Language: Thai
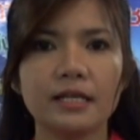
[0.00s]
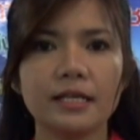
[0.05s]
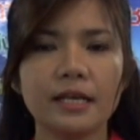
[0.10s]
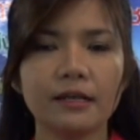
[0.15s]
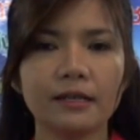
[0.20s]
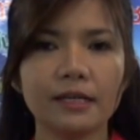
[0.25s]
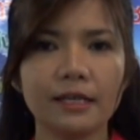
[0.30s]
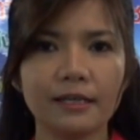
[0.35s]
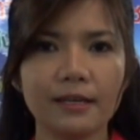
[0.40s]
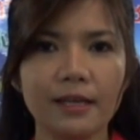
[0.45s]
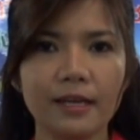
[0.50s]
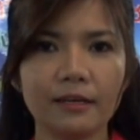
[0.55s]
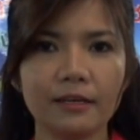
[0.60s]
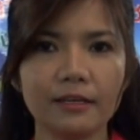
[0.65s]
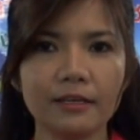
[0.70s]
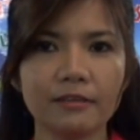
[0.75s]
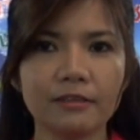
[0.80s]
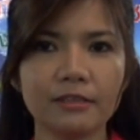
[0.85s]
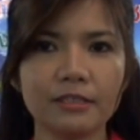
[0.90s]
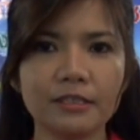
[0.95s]
อย่างแรกๆ
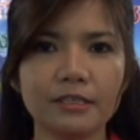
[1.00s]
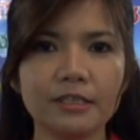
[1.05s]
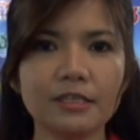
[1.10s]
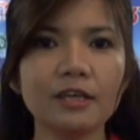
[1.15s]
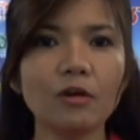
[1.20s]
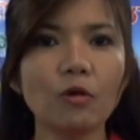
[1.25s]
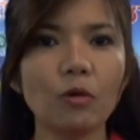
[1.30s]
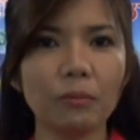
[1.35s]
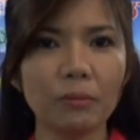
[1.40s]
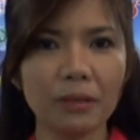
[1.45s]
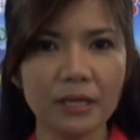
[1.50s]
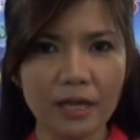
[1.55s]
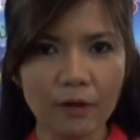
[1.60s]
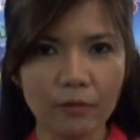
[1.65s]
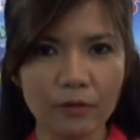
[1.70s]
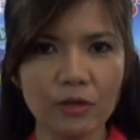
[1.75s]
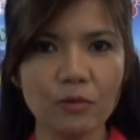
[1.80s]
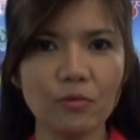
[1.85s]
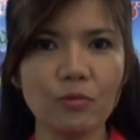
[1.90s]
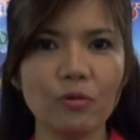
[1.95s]
เลยก็คือคือคนพะ
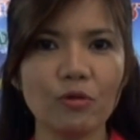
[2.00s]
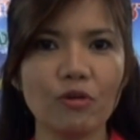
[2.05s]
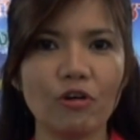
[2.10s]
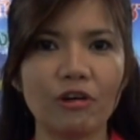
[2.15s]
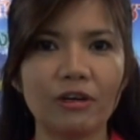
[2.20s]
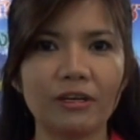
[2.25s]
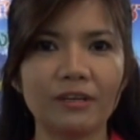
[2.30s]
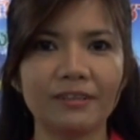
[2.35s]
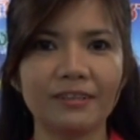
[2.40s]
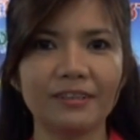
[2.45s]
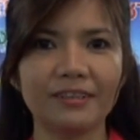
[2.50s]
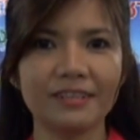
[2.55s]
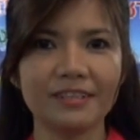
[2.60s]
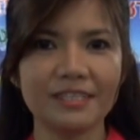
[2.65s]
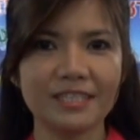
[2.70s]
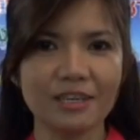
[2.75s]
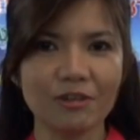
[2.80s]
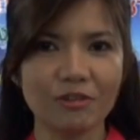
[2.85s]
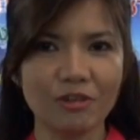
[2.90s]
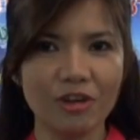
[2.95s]
เยาได้หูก่อน
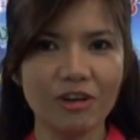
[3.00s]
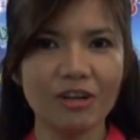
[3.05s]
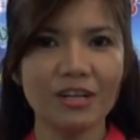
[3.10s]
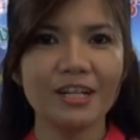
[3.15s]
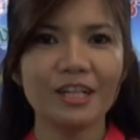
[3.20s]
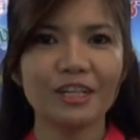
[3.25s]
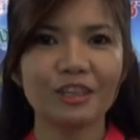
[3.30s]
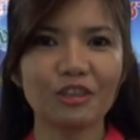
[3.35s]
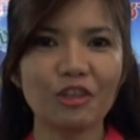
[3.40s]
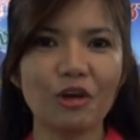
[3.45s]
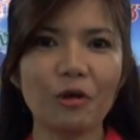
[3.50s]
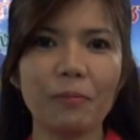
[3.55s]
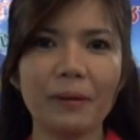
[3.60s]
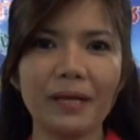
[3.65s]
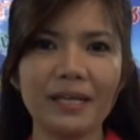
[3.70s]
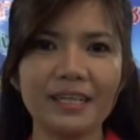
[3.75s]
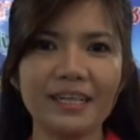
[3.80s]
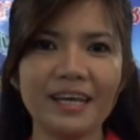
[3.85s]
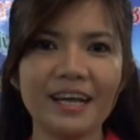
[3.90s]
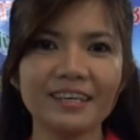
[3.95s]
นะเจ้าเนาะต่อไป
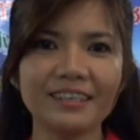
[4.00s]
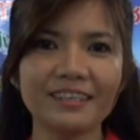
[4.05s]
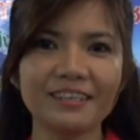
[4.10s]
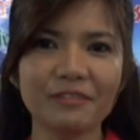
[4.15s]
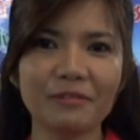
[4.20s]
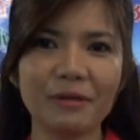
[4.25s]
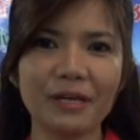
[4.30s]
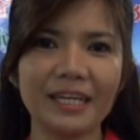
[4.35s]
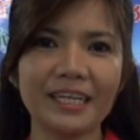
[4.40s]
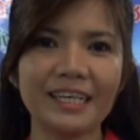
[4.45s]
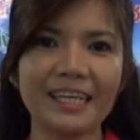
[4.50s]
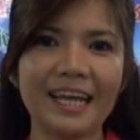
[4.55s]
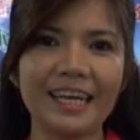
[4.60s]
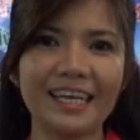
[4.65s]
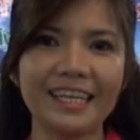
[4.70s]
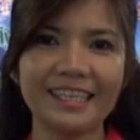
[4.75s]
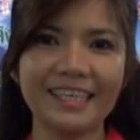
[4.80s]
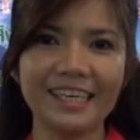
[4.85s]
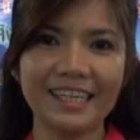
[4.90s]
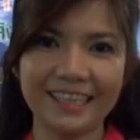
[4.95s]
ถ้าเกิดว่ารายการ
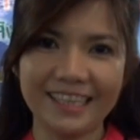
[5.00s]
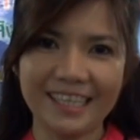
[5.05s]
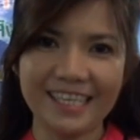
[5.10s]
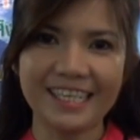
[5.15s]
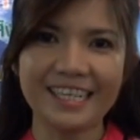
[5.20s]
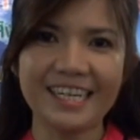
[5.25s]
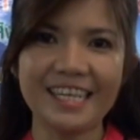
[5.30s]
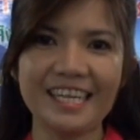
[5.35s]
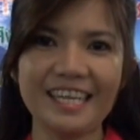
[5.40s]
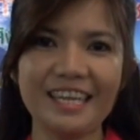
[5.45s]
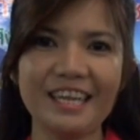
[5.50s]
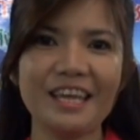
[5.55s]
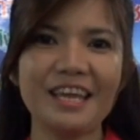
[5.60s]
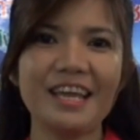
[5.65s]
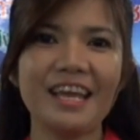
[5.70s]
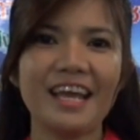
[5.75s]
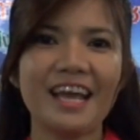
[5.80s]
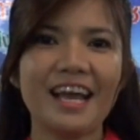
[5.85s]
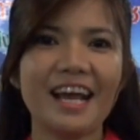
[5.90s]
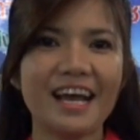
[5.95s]
เลตติ้งดี
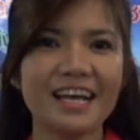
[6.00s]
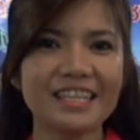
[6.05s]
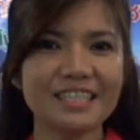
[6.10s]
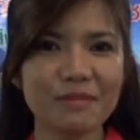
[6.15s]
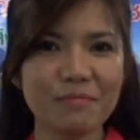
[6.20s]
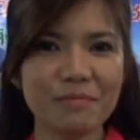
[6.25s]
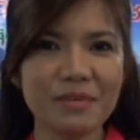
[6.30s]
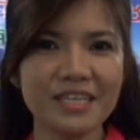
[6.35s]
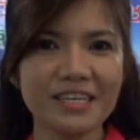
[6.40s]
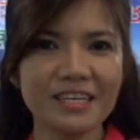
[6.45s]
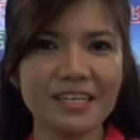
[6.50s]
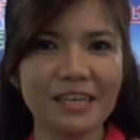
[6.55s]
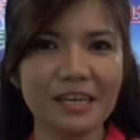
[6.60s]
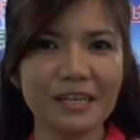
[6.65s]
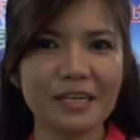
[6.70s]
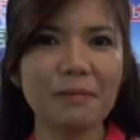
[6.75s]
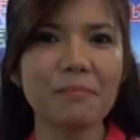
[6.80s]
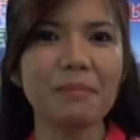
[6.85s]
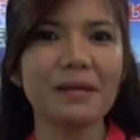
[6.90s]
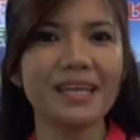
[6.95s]
อาจจะมีถึง
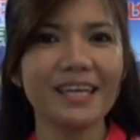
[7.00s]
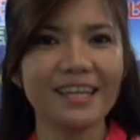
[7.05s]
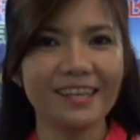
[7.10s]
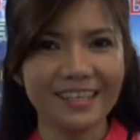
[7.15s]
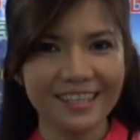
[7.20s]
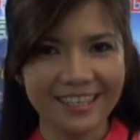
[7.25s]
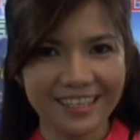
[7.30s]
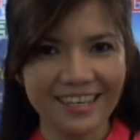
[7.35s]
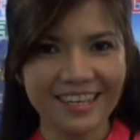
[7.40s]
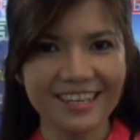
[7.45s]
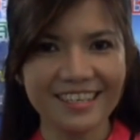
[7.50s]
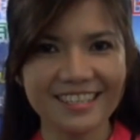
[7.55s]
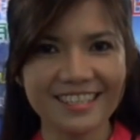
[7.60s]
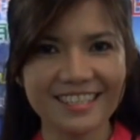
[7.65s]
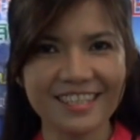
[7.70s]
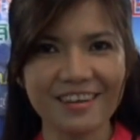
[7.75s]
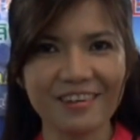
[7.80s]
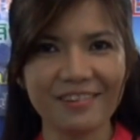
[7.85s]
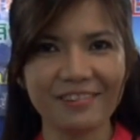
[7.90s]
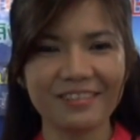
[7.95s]
ระดับประเทศเลยก็ได้นะ
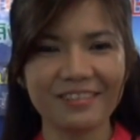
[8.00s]
เจ้า